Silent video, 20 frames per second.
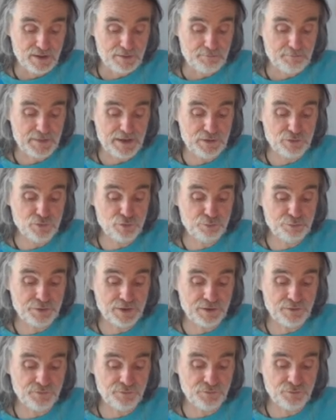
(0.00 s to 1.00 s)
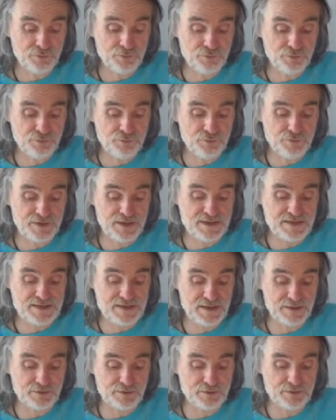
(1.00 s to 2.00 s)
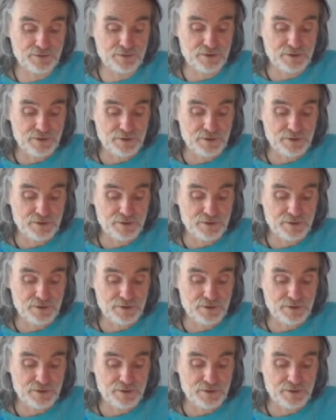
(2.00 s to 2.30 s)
Mais du point de vue du, désir de,